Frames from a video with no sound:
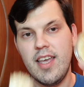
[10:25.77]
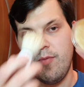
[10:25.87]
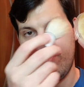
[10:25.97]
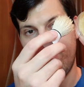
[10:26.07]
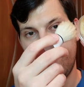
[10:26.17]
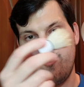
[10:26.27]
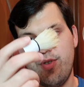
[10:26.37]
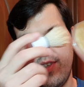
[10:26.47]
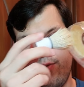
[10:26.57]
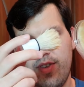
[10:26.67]
и поэтому
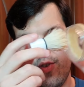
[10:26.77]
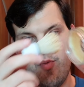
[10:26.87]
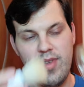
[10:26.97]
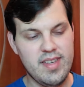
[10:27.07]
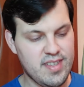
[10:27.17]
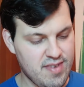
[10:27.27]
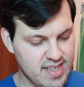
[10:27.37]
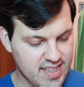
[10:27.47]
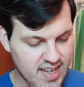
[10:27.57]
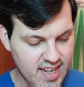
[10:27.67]
сегодня у меня
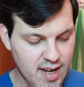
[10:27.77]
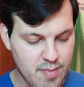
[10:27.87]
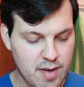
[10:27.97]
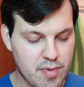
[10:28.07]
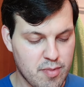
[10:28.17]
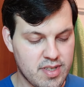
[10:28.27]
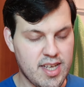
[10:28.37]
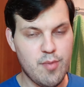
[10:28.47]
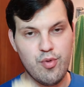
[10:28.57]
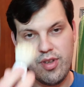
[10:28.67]
связка крема и
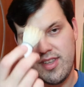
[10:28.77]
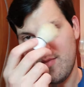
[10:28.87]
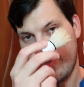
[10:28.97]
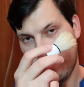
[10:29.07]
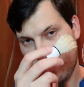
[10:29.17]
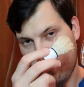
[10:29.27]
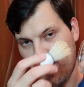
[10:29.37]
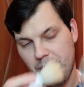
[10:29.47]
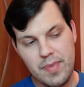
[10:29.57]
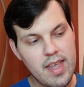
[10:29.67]
помазка будет именно такой.